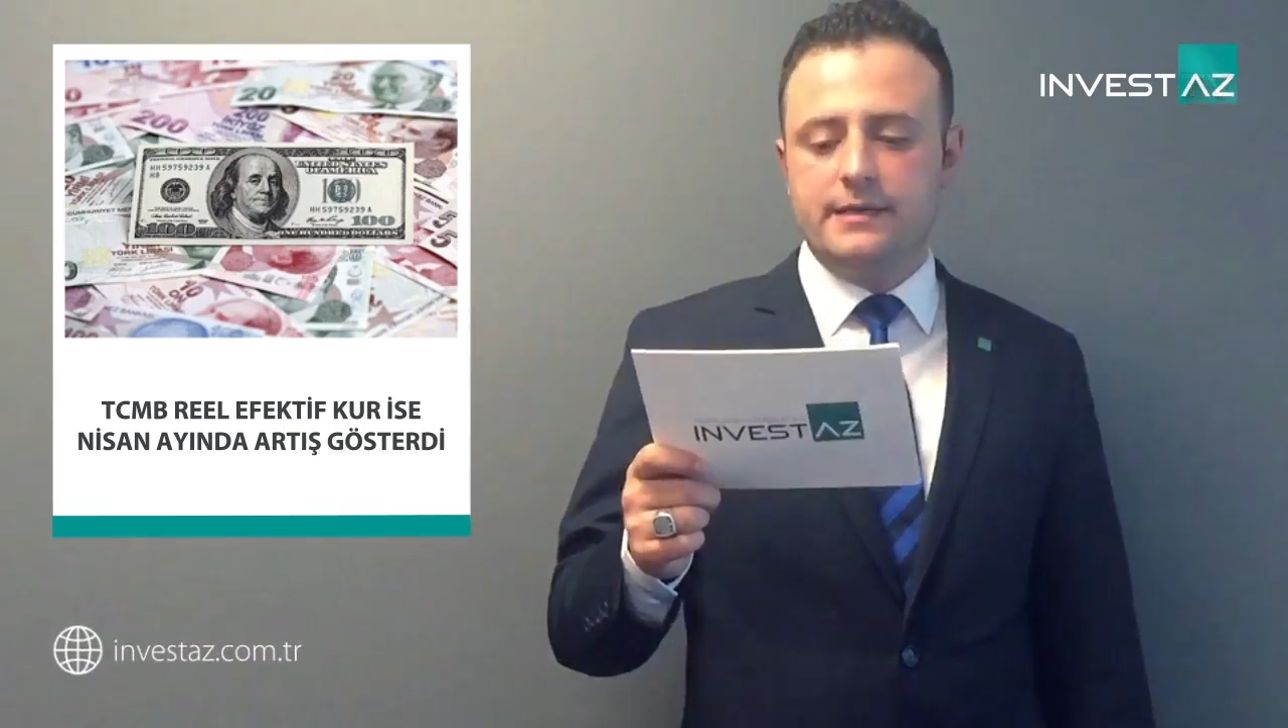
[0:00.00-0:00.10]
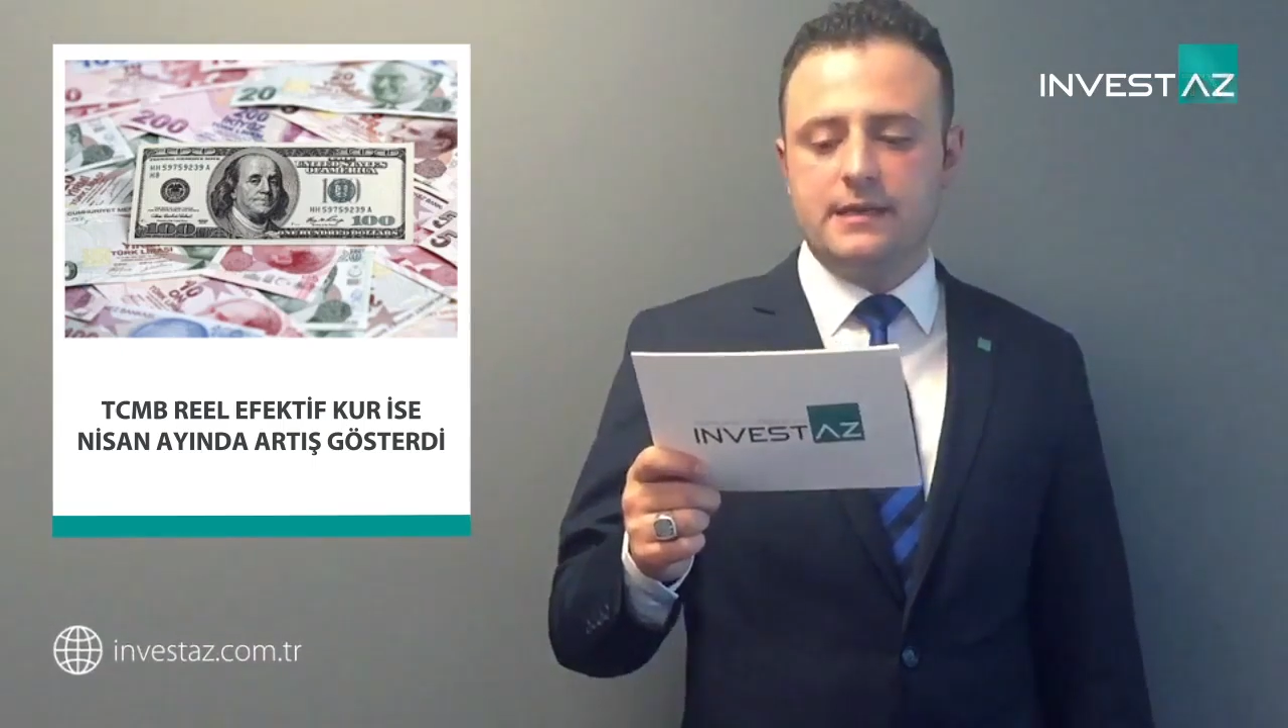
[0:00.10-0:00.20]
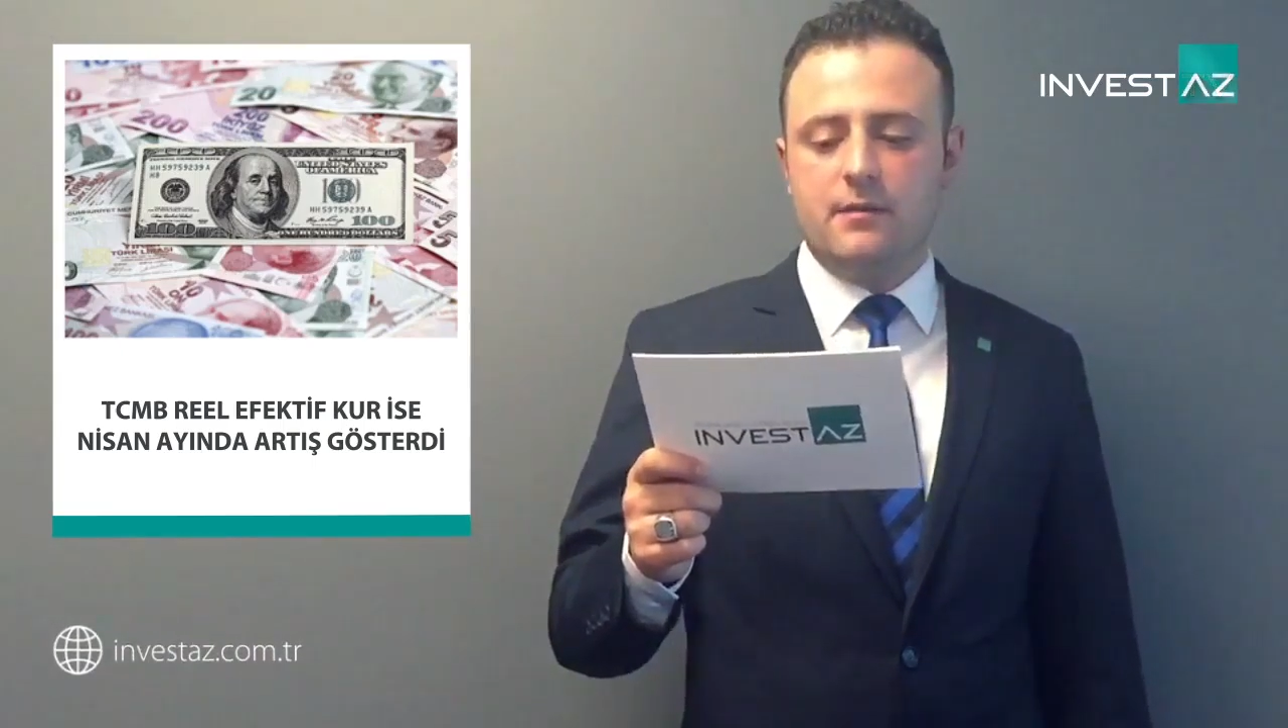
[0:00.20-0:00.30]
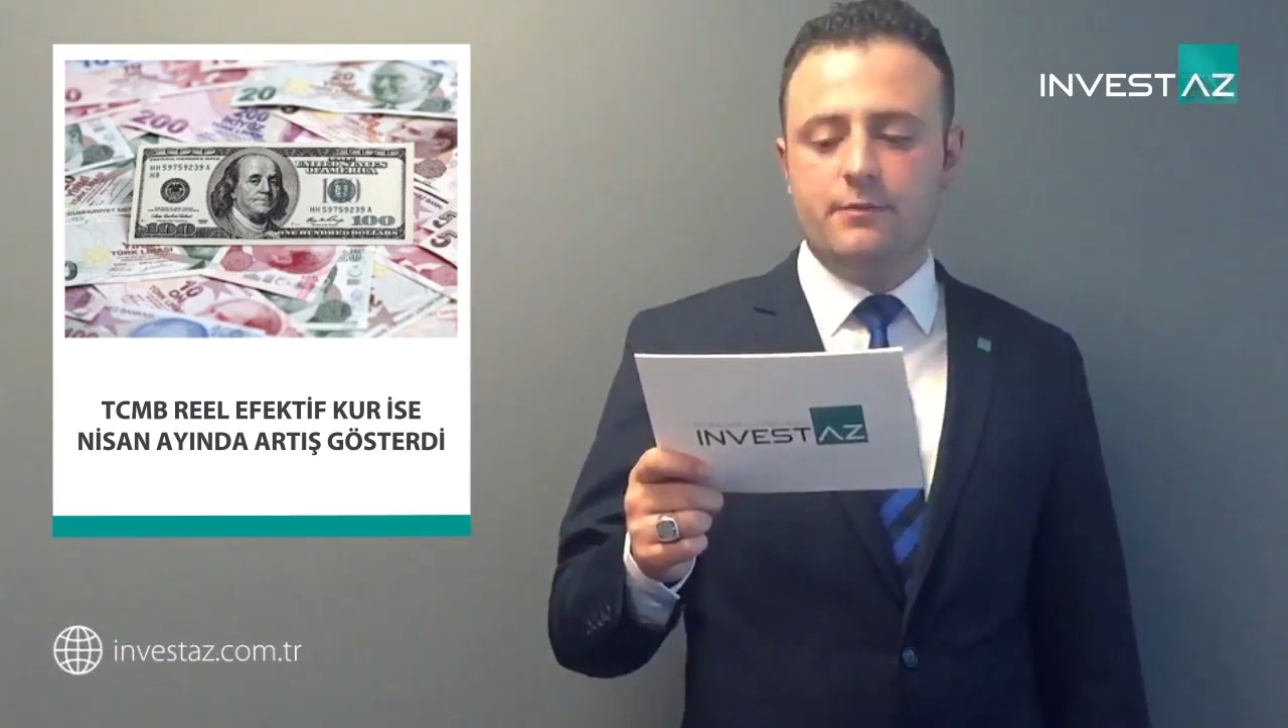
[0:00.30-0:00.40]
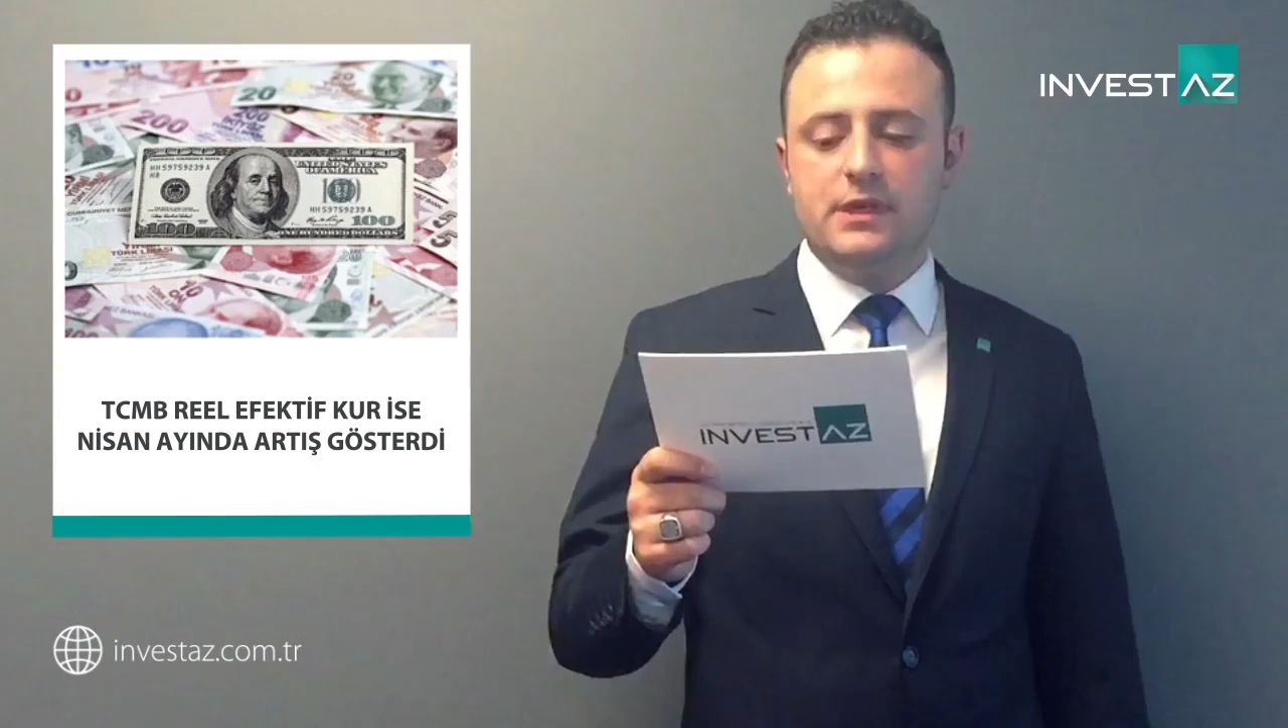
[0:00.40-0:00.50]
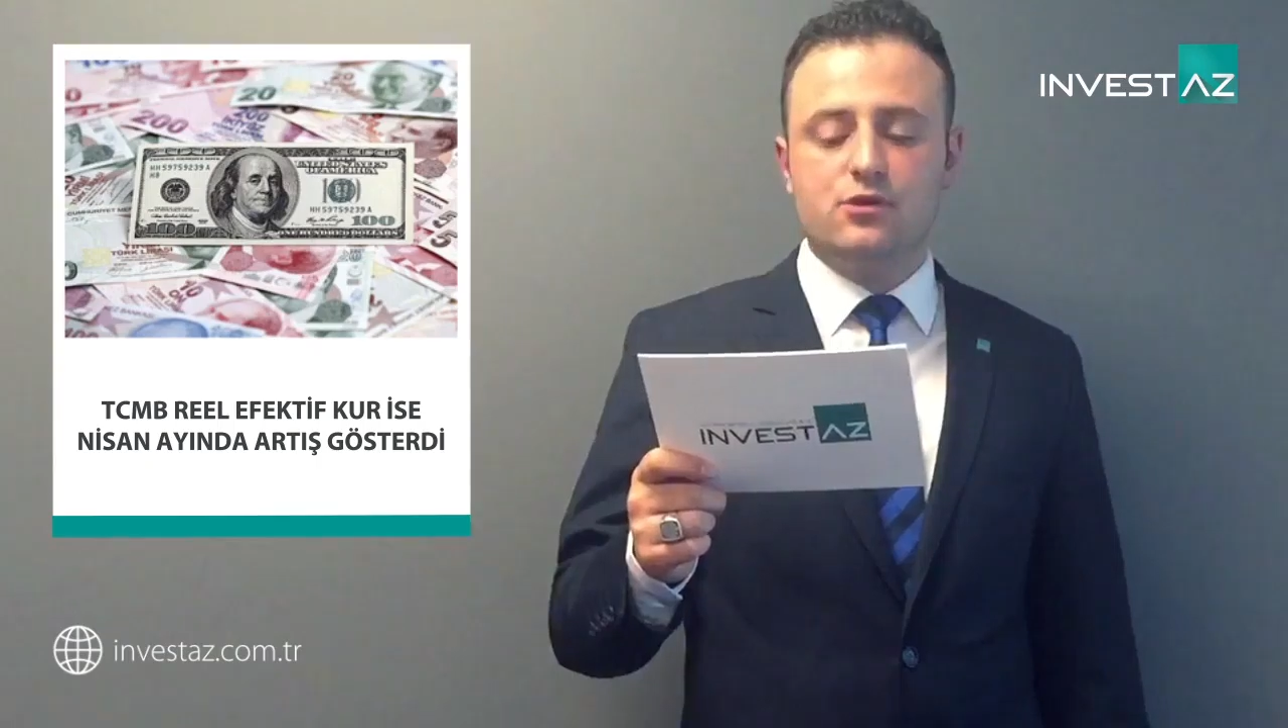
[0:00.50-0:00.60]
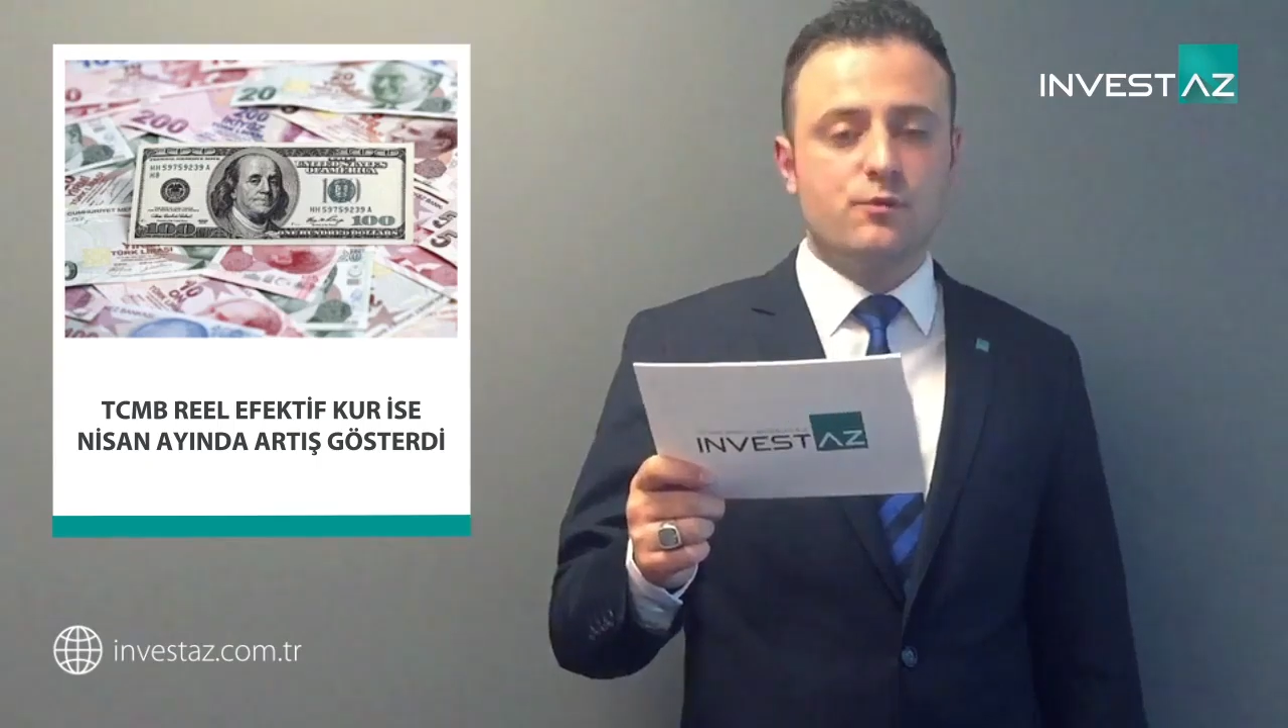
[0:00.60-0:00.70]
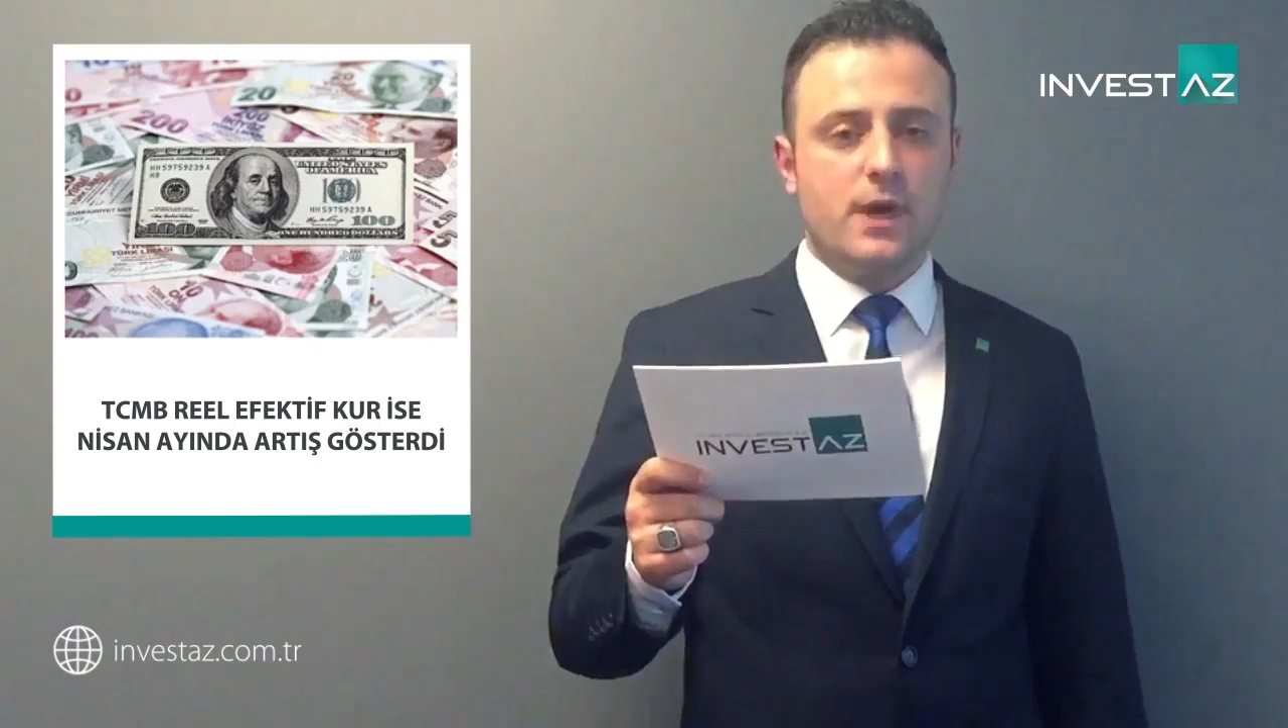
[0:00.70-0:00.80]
S&P